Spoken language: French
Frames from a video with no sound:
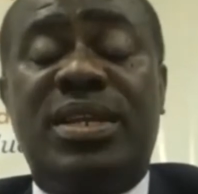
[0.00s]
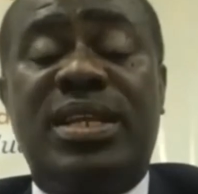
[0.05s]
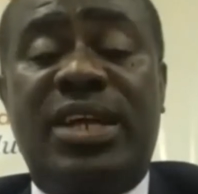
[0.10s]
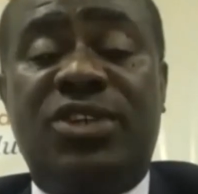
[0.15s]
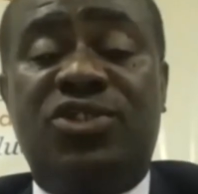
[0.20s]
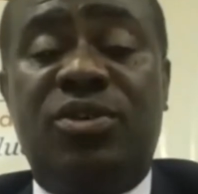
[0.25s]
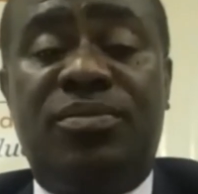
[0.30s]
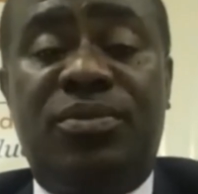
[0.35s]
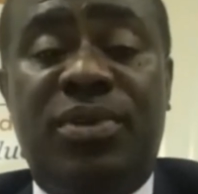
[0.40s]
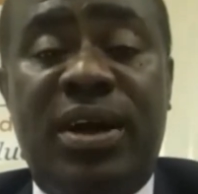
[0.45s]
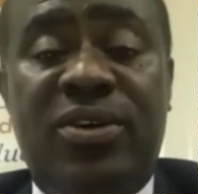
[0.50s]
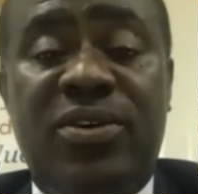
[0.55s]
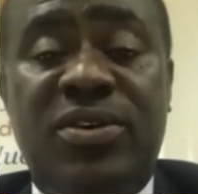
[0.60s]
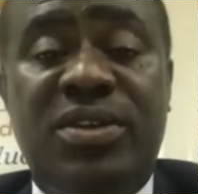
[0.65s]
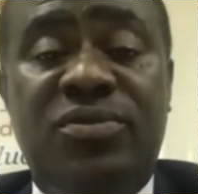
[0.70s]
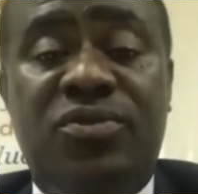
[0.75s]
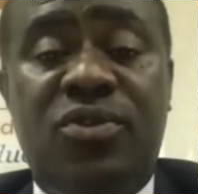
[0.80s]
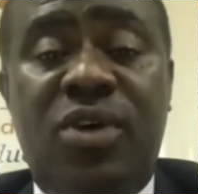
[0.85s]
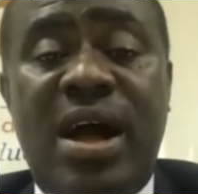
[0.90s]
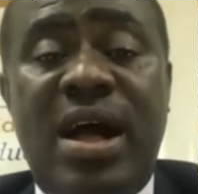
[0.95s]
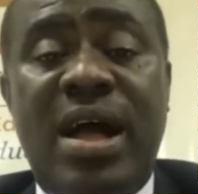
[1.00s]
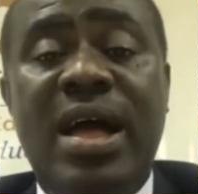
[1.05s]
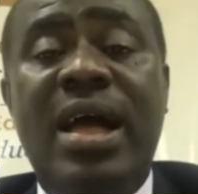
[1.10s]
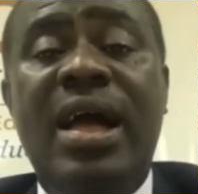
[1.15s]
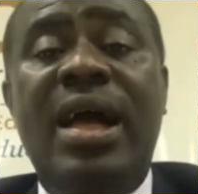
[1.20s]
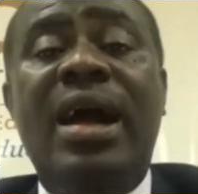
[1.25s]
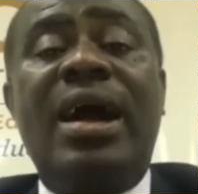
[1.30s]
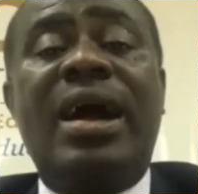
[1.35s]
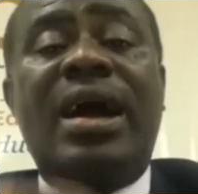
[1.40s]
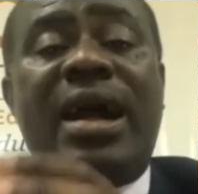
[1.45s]
d'action pour la Côte d'Ivoire,
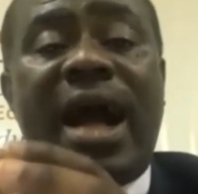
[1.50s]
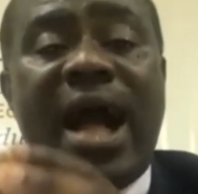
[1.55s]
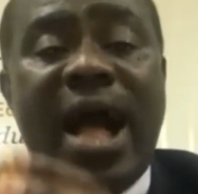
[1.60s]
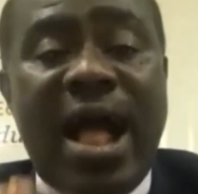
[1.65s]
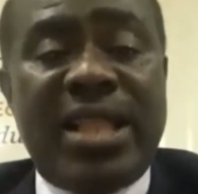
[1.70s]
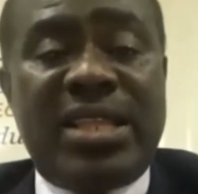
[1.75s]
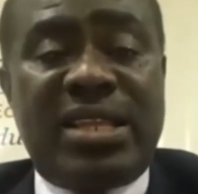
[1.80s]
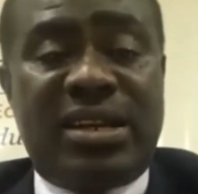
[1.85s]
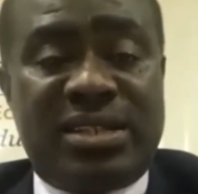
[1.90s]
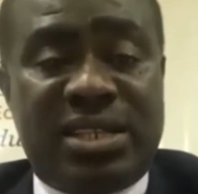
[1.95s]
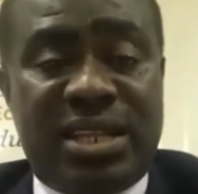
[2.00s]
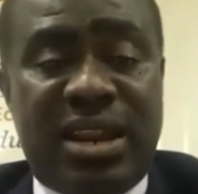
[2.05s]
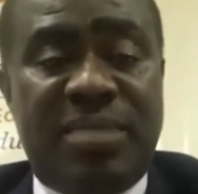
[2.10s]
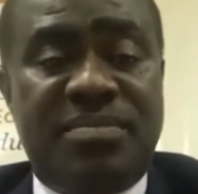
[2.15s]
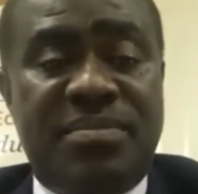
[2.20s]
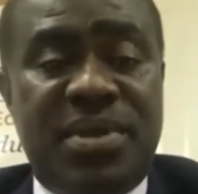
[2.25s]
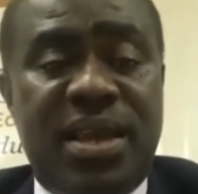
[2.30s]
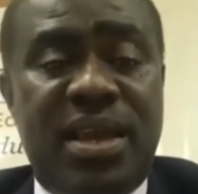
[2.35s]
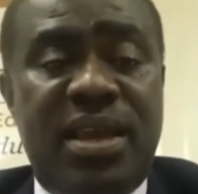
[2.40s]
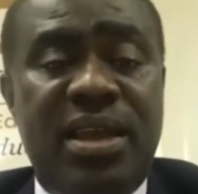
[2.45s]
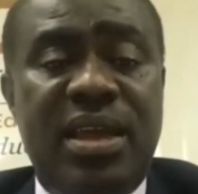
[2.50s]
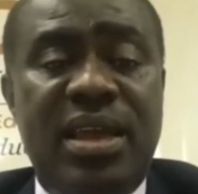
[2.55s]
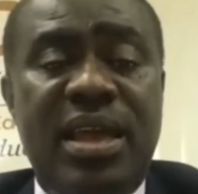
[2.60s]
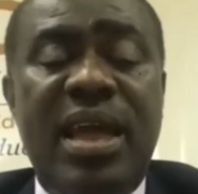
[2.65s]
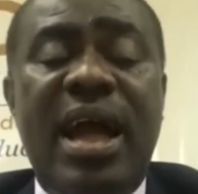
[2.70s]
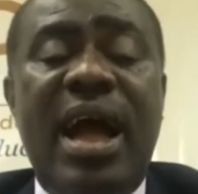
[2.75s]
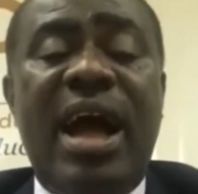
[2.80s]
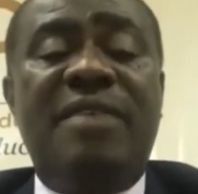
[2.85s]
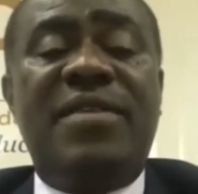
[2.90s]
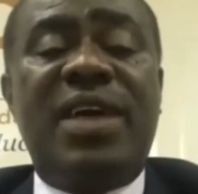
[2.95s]
cadre très bien
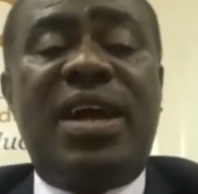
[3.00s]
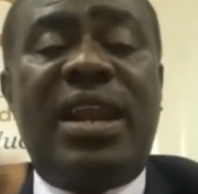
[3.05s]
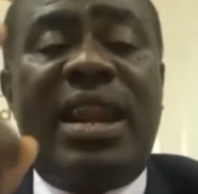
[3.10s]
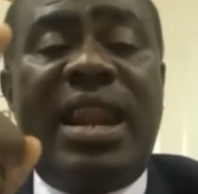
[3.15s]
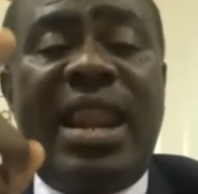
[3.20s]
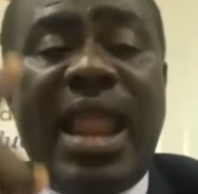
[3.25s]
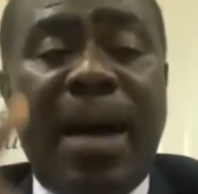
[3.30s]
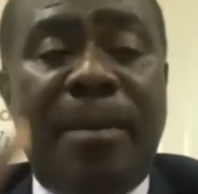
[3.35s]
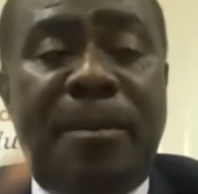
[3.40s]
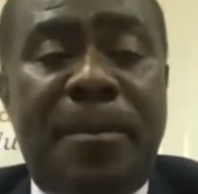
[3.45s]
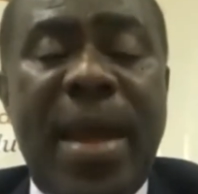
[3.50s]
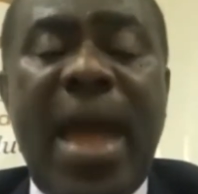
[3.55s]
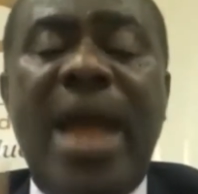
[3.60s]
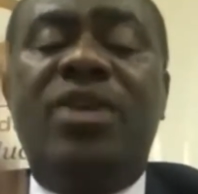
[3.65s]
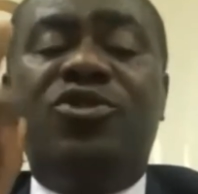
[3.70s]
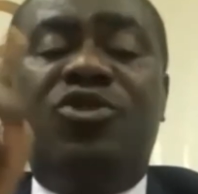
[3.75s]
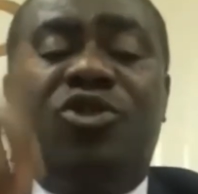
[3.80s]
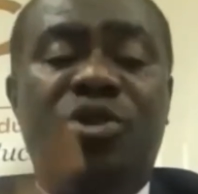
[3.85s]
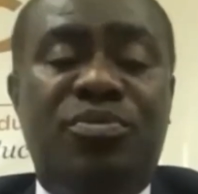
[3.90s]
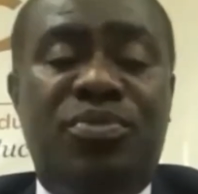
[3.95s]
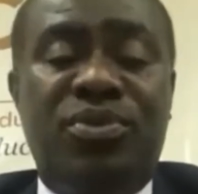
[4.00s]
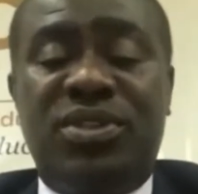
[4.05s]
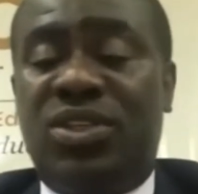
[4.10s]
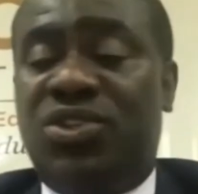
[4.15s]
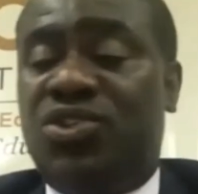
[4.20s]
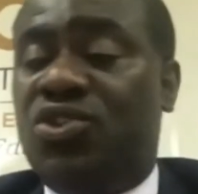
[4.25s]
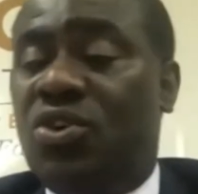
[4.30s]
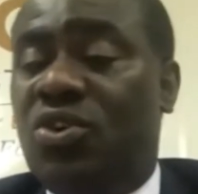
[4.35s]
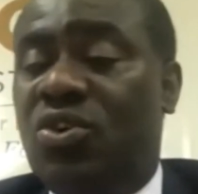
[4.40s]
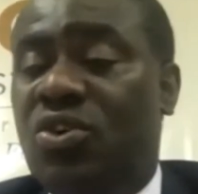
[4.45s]
avec l'appel de
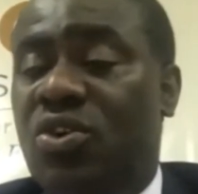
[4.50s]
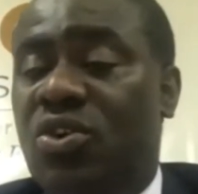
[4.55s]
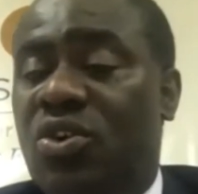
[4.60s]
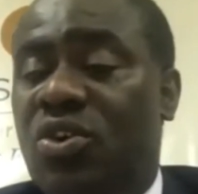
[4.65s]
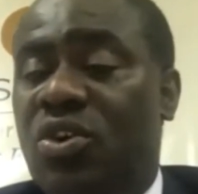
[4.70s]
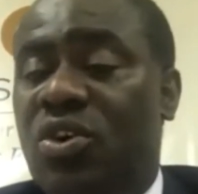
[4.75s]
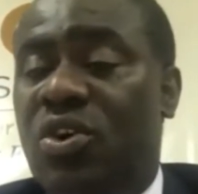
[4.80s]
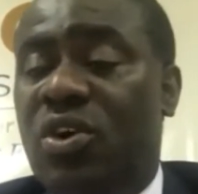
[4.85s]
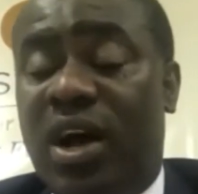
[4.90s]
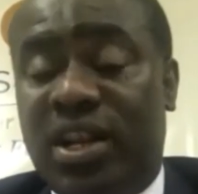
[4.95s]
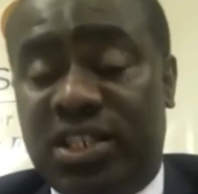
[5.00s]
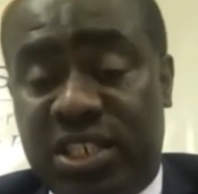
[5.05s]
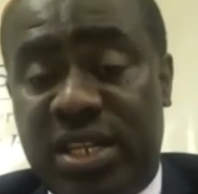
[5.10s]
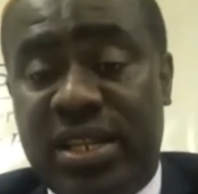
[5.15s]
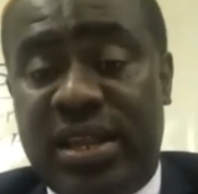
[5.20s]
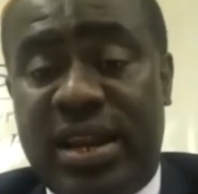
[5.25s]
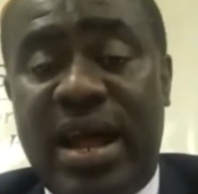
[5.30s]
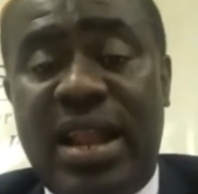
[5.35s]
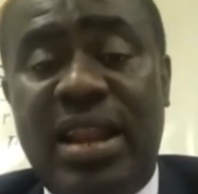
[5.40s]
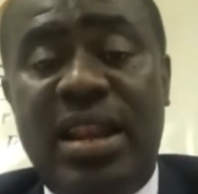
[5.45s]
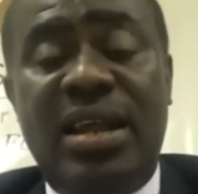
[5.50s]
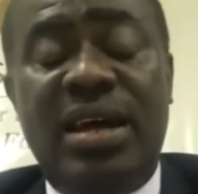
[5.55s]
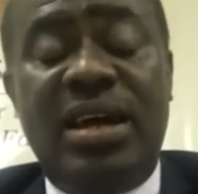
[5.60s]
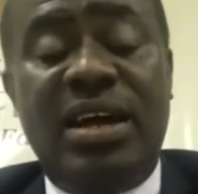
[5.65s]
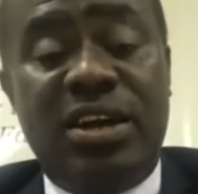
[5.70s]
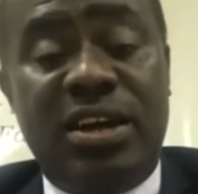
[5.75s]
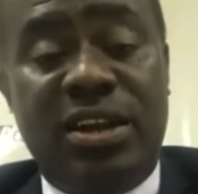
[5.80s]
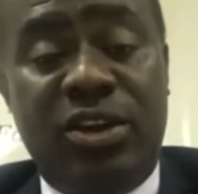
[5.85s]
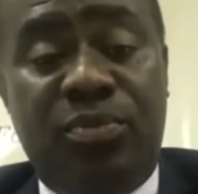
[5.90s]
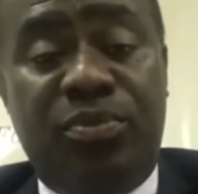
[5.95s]
l'opposition en général,
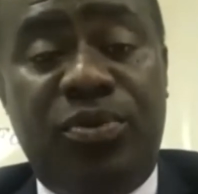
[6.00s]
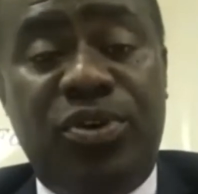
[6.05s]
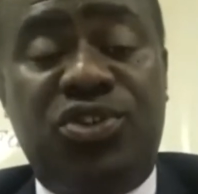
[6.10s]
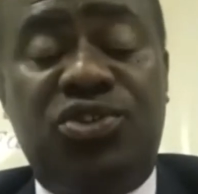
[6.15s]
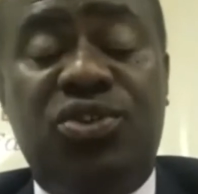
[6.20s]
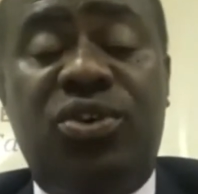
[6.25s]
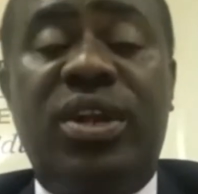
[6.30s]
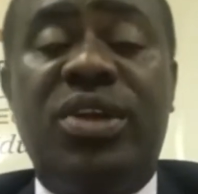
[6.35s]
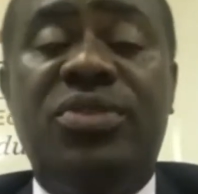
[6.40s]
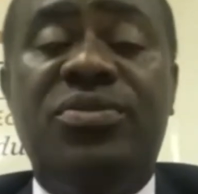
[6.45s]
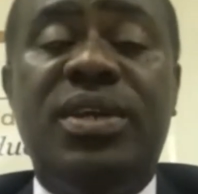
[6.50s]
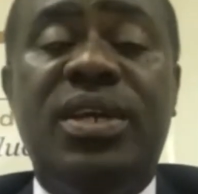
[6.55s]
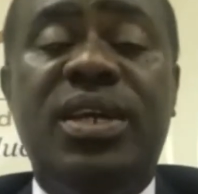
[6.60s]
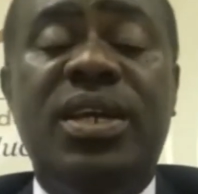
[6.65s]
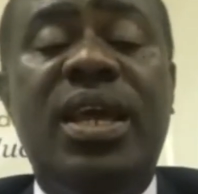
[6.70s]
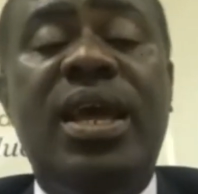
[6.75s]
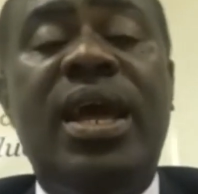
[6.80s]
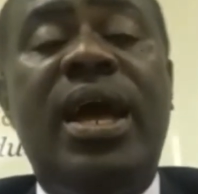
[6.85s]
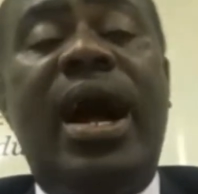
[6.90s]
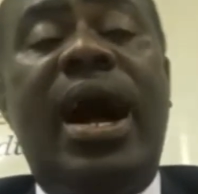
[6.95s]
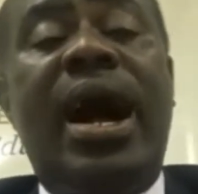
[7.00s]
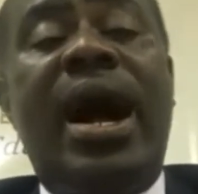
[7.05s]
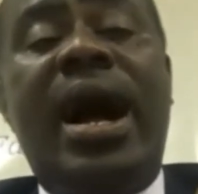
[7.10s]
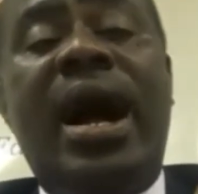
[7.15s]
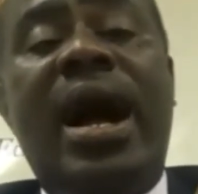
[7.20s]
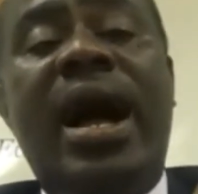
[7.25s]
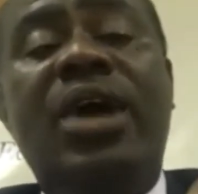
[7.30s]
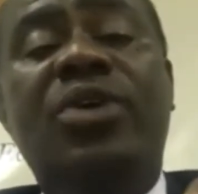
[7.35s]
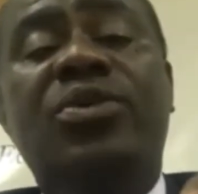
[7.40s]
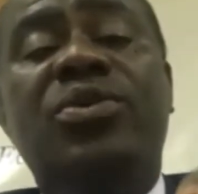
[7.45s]
et l'opposition réunie,
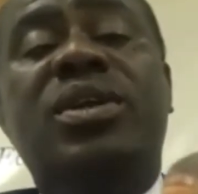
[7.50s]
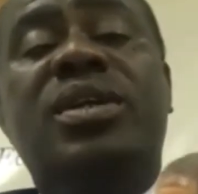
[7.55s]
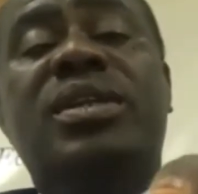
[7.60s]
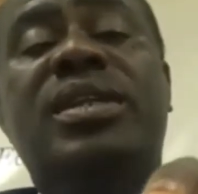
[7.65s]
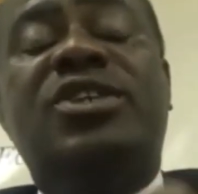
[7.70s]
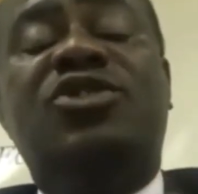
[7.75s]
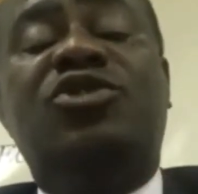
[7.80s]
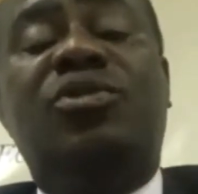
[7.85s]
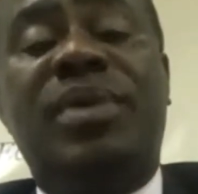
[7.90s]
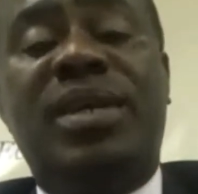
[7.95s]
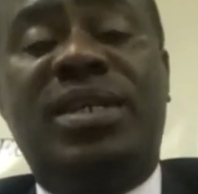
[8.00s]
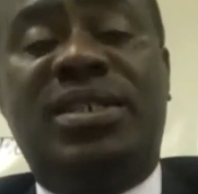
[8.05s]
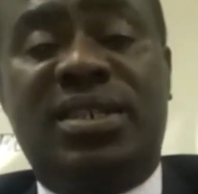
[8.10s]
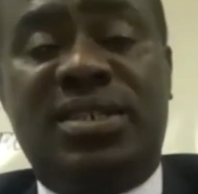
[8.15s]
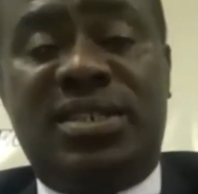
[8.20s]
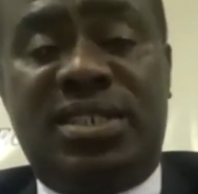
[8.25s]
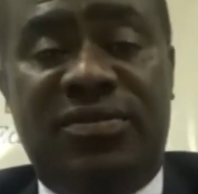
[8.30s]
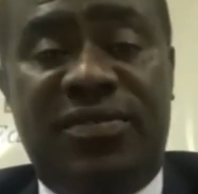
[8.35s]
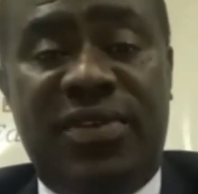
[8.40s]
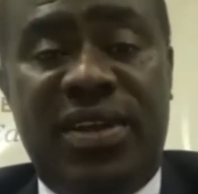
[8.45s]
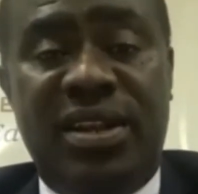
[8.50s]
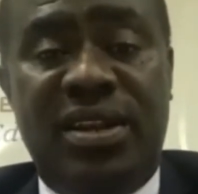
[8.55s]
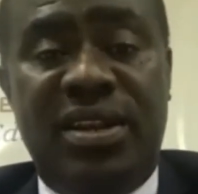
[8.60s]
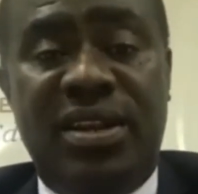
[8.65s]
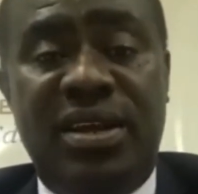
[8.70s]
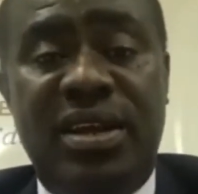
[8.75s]
à une désobéissance civile,